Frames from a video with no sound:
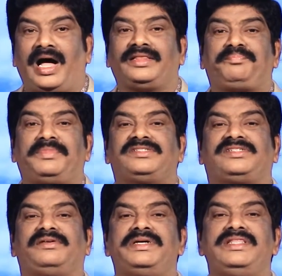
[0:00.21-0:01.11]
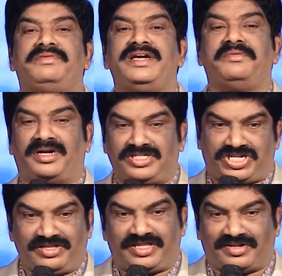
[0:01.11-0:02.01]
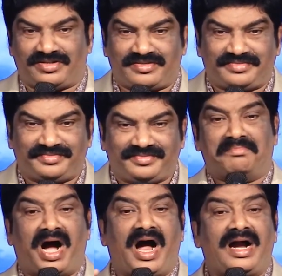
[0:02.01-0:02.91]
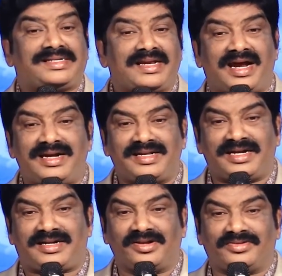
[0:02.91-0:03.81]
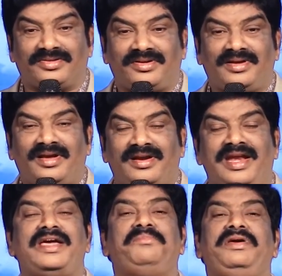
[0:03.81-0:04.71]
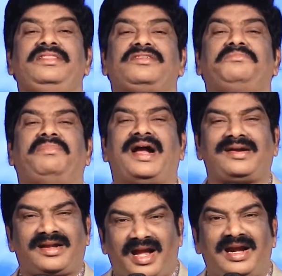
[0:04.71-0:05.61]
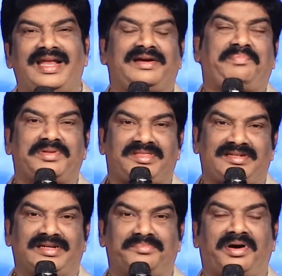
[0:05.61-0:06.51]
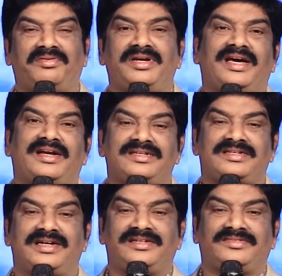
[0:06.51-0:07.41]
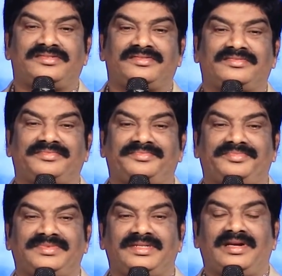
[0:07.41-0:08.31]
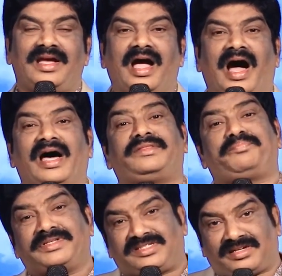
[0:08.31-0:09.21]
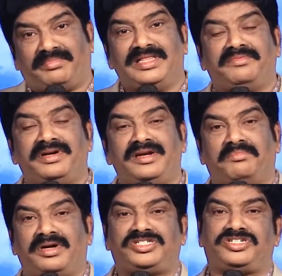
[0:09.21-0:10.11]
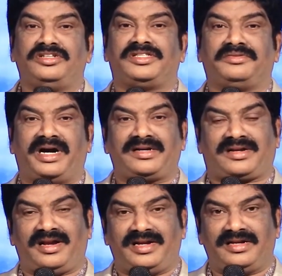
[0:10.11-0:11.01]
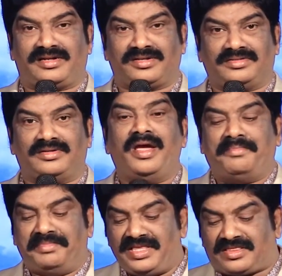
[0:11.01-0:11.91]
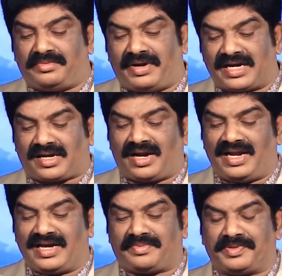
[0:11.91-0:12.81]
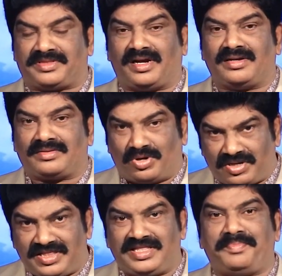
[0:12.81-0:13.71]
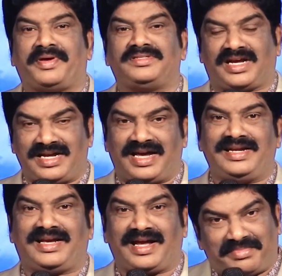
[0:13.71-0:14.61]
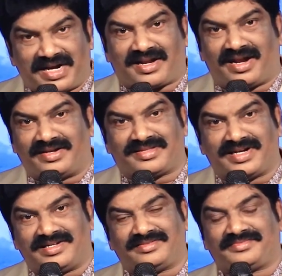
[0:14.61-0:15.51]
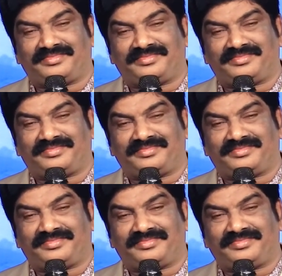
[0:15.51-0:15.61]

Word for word: ఆత్మ సంబంధమైన మనుషులతో మాట్లాడినట్లు నేను మీతో మాట్లాడలేకపోతున్నాను పౌల్ గారు అంటున్నాడు ఆత్మ సంబంధమైన మనుషులతో మాట్లాడినట్టు మీతో మాట్లాడలేకపోతున్నాను కొరింది సంఘానికి మాట్లాడుతున్నాడు